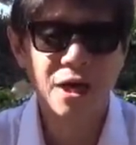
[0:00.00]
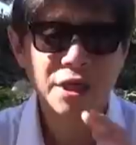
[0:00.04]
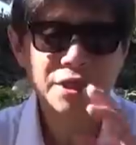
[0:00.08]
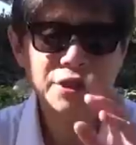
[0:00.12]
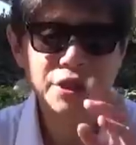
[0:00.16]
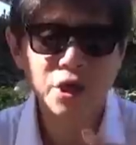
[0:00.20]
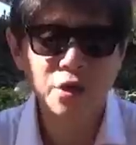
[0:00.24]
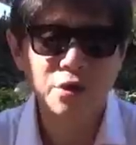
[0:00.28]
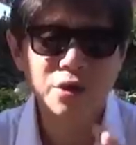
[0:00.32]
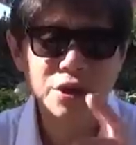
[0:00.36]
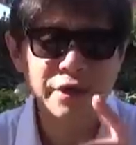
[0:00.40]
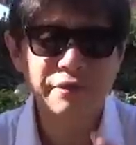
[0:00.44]

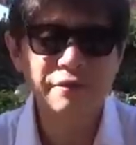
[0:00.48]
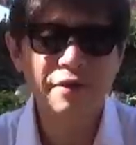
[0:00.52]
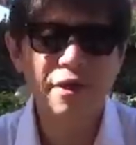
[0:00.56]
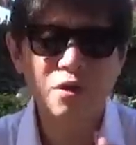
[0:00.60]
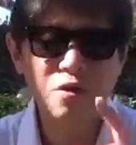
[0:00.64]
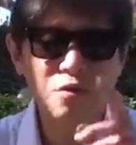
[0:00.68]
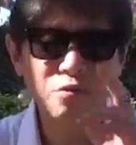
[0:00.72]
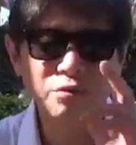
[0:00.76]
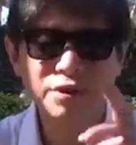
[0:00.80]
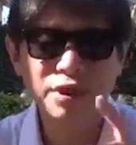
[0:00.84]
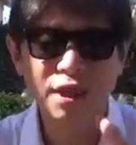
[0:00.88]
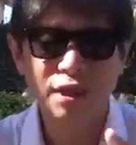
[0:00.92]
就是因为
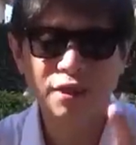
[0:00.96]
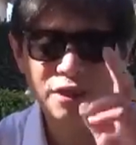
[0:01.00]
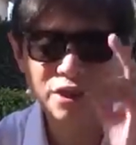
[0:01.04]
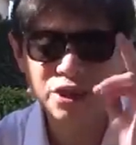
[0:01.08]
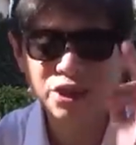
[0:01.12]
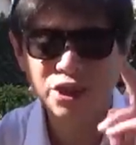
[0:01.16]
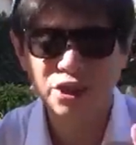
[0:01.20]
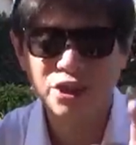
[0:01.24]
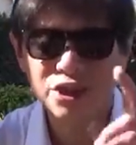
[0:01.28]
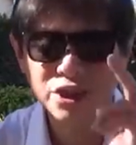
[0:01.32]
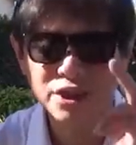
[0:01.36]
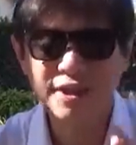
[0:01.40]
共振
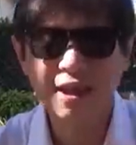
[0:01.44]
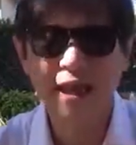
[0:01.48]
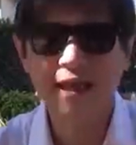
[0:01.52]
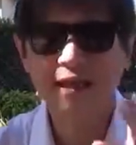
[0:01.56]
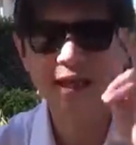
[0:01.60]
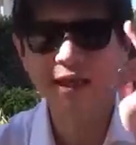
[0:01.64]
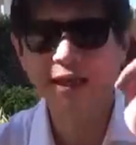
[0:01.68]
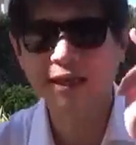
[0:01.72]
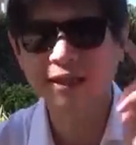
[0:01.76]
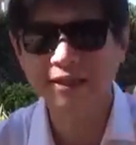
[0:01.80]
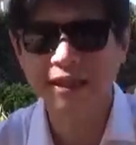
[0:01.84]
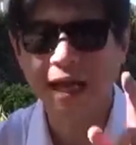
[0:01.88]
实实在
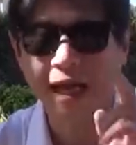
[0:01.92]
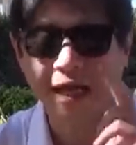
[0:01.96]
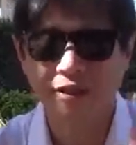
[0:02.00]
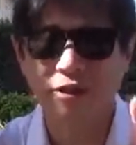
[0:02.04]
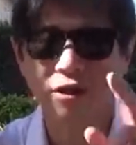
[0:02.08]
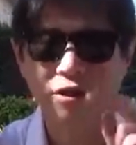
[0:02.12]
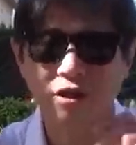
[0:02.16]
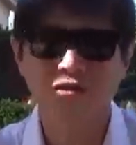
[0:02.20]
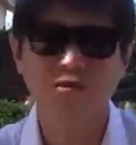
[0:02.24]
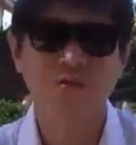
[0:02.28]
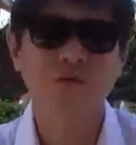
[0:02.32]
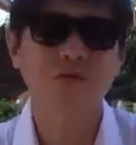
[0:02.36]
在地打
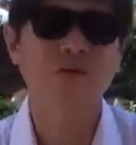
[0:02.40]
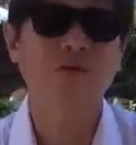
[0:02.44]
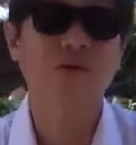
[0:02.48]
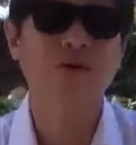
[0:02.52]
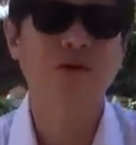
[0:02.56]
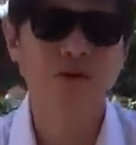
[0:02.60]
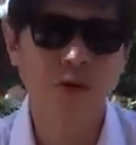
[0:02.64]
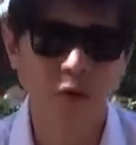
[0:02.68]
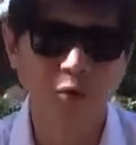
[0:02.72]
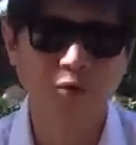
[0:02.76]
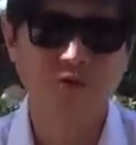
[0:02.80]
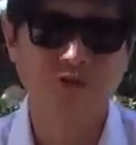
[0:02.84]
到了中共
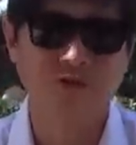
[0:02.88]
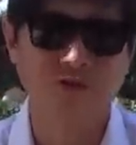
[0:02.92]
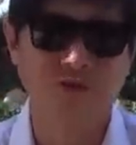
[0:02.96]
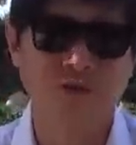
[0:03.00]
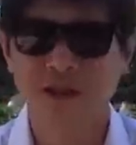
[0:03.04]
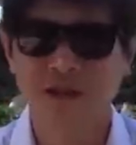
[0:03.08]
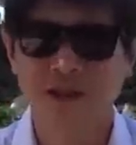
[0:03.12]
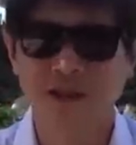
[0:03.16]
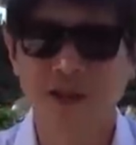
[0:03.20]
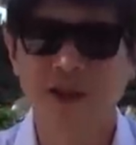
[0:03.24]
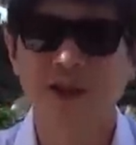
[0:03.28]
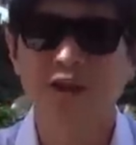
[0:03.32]
的痛处，
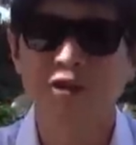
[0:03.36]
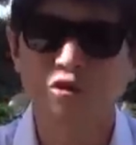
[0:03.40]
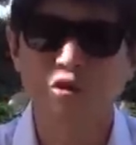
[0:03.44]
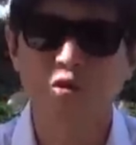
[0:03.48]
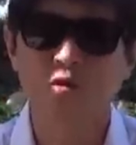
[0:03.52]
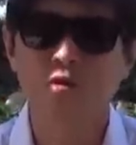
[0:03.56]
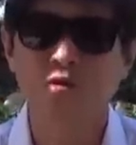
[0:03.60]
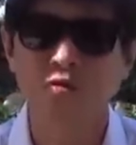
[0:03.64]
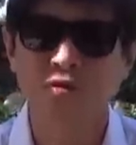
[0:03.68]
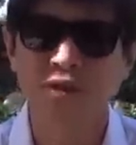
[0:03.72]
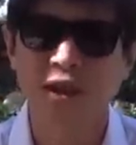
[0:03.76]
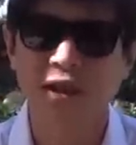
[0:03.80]
所以
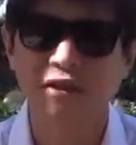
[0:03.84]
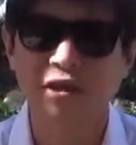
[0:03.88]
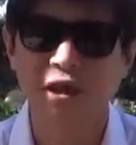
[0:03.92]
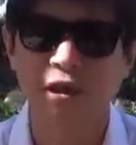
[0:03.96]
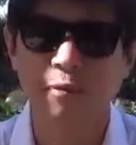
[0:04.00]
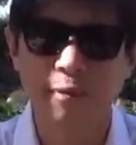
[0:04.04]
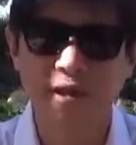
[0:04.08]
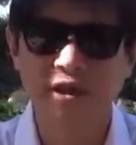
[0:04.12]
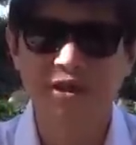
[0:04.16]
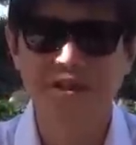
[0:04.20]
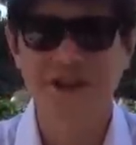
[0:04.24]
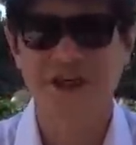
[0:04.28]
中共才特
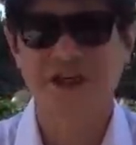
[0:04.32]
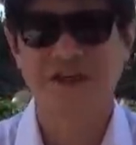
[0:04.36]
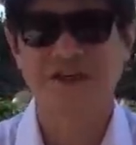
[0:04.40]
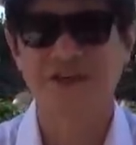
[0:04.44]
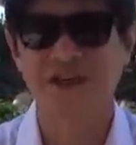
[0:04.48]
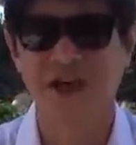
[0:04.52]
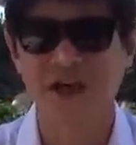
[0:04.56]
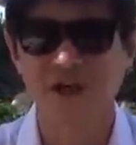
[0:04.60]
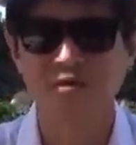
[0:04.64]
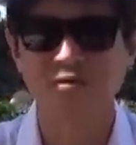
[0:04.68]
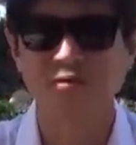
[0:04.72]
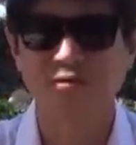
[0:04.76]
别紧
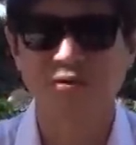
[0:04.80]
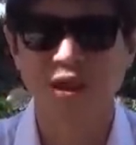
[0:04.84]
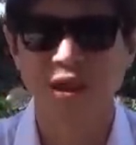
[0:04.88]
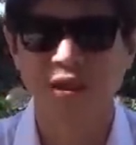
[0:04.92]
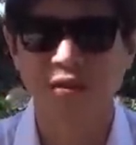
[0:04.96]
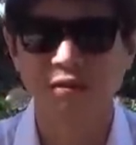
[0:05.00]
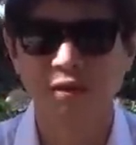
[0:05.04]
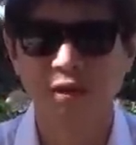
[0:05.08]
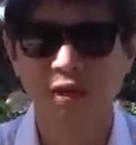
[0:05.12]
张共振。